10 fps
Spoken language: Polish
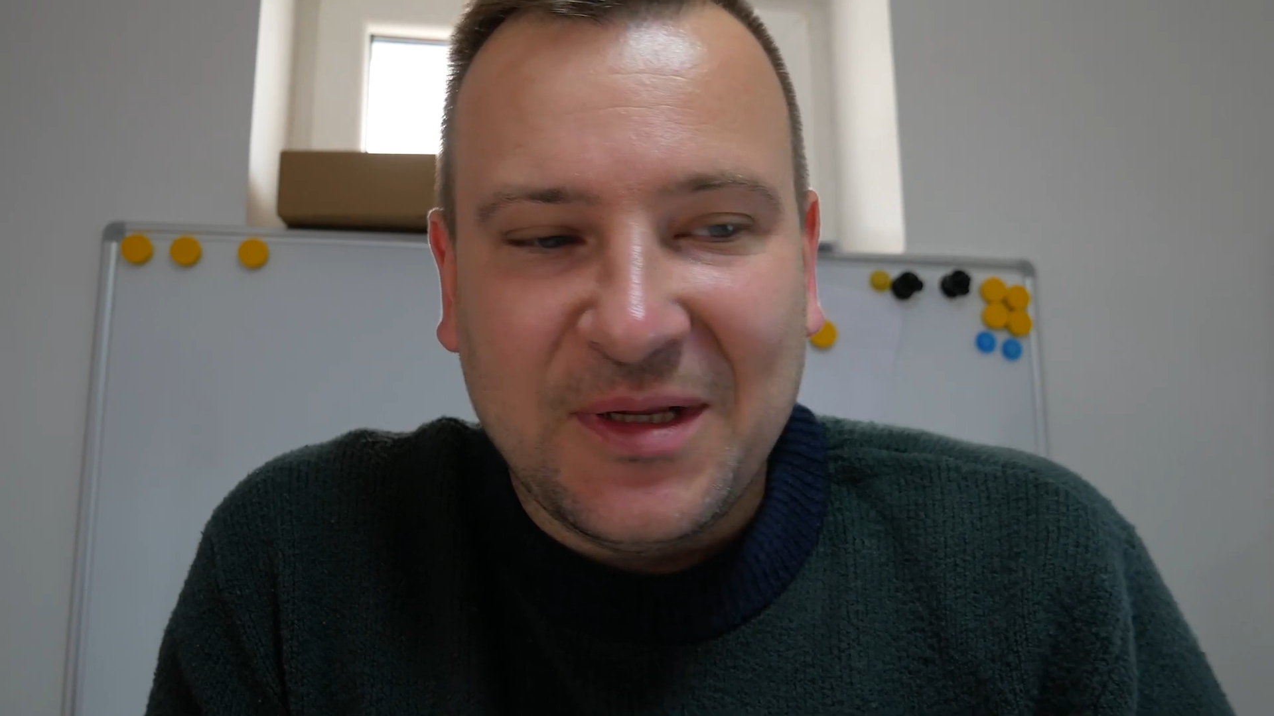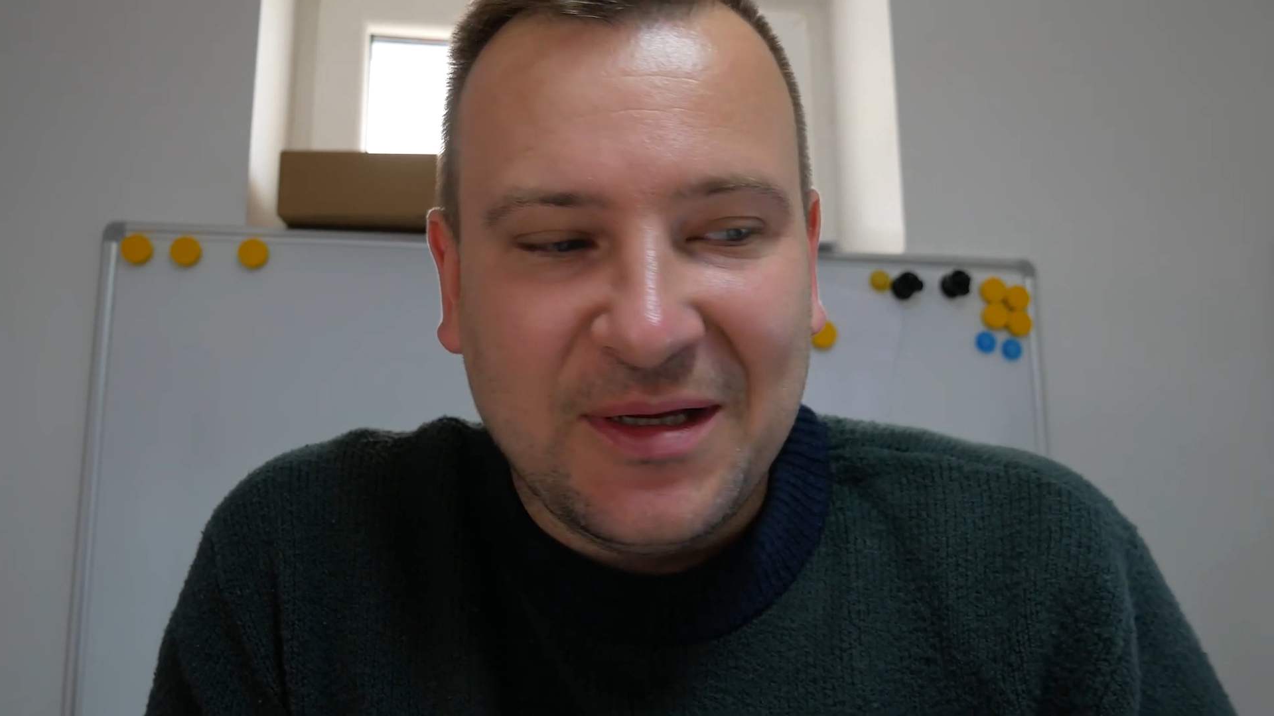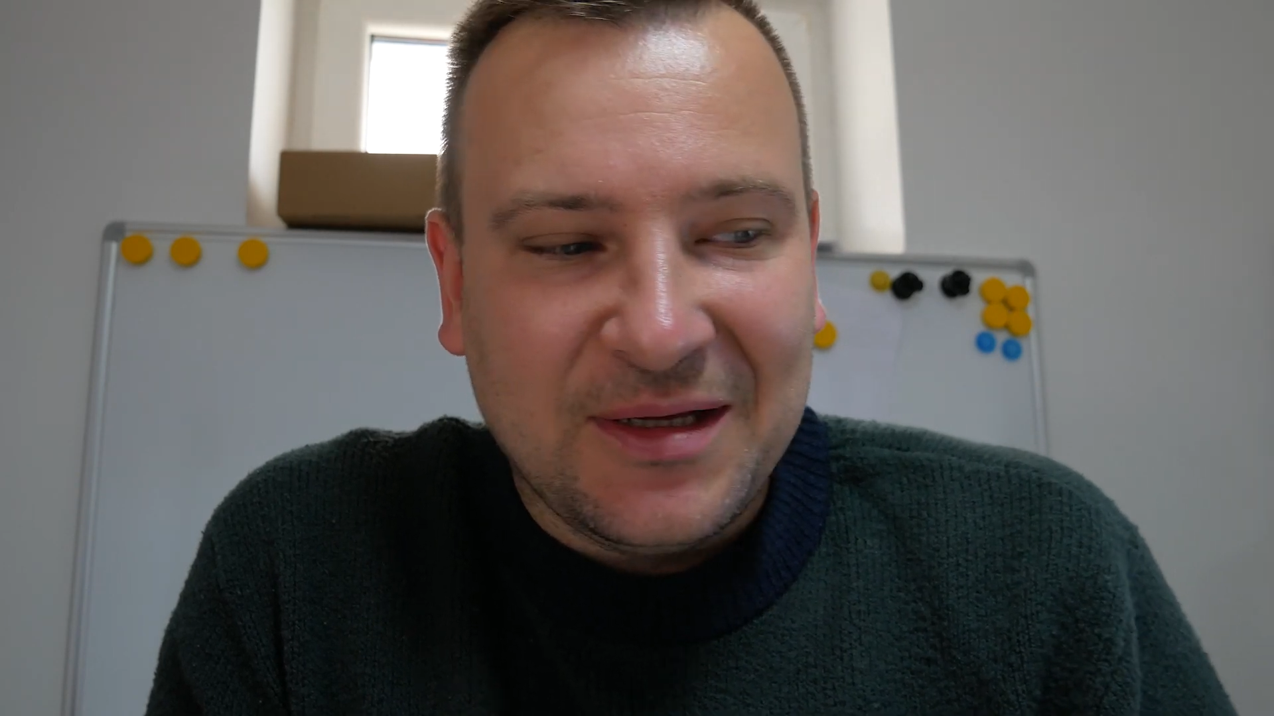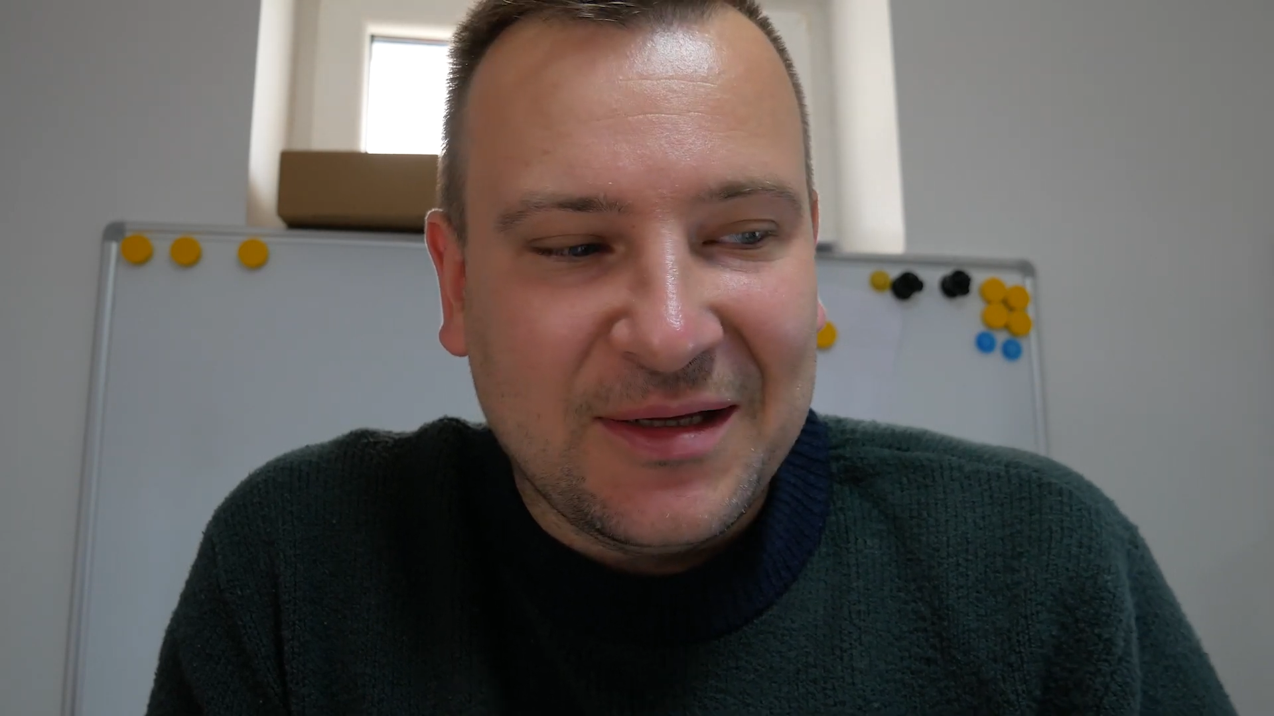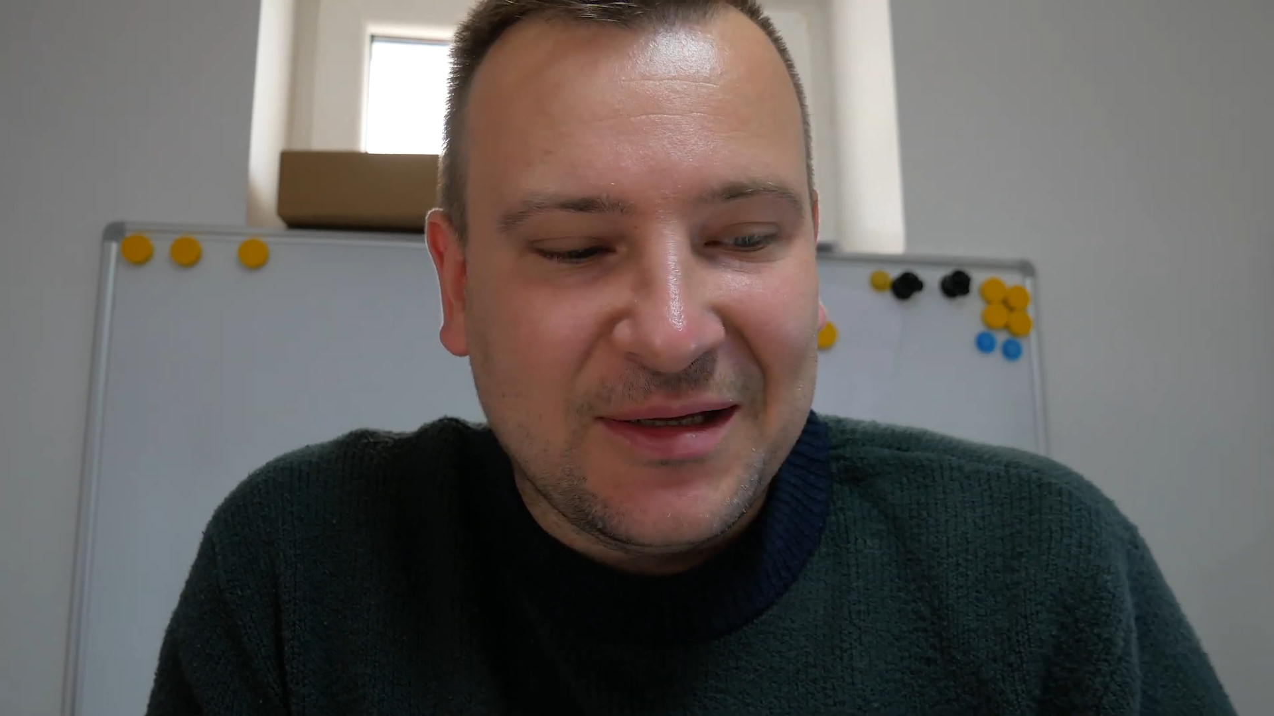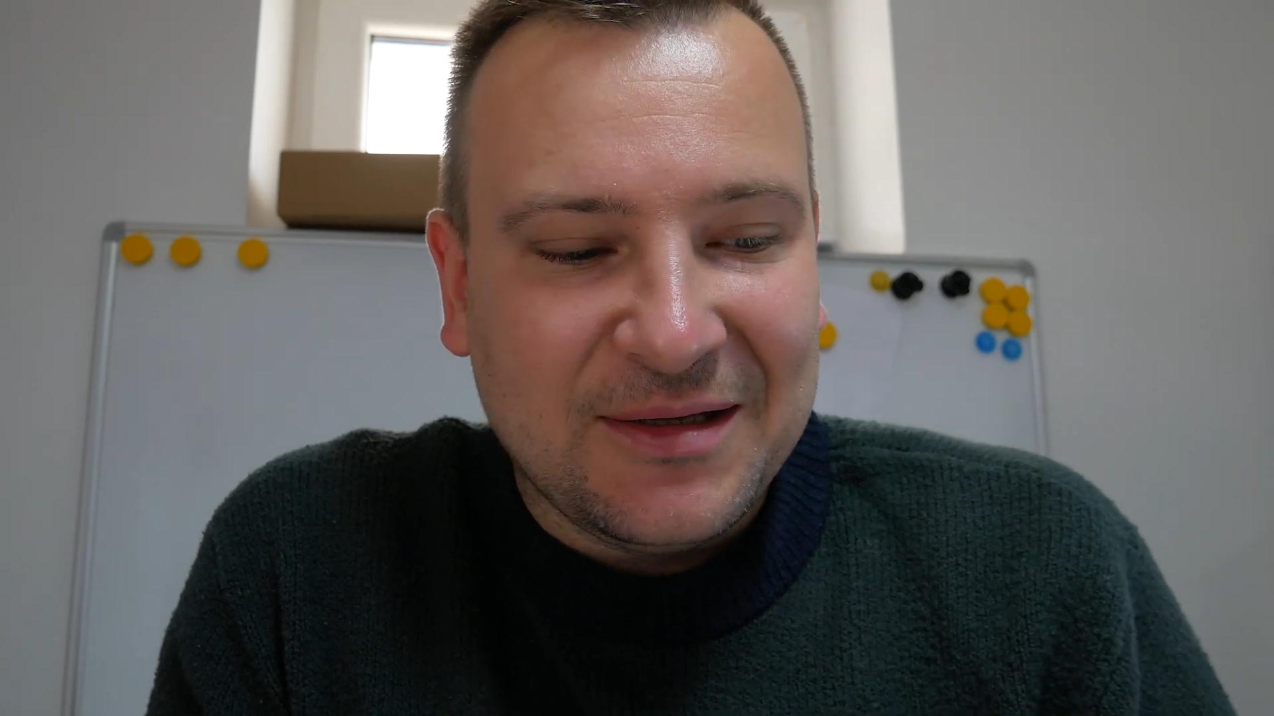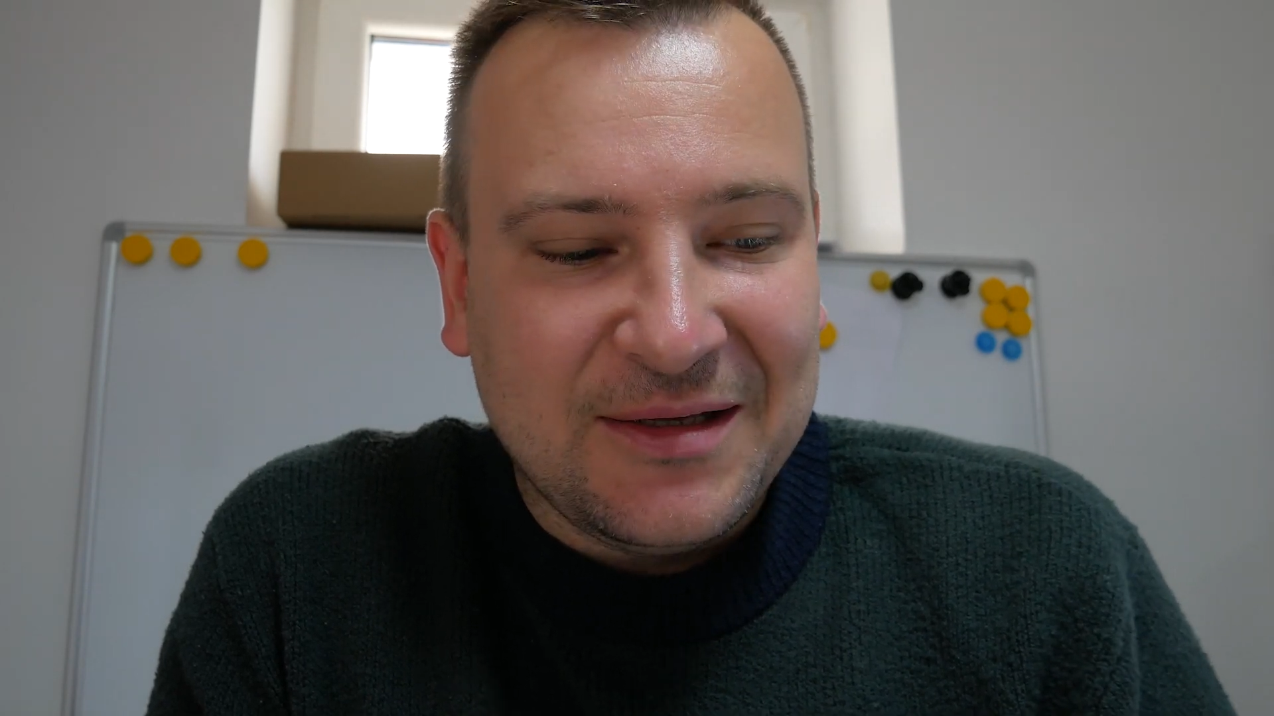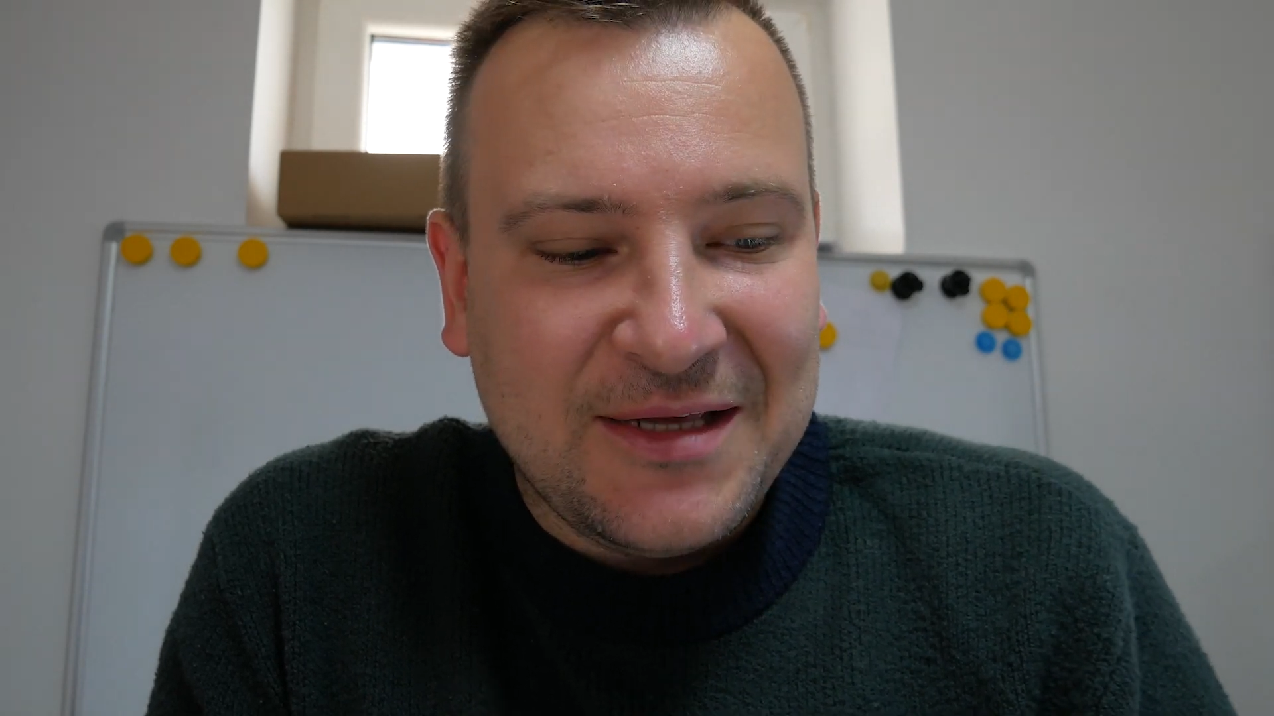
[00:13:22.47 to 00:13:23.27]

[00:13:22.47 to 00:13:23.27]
e,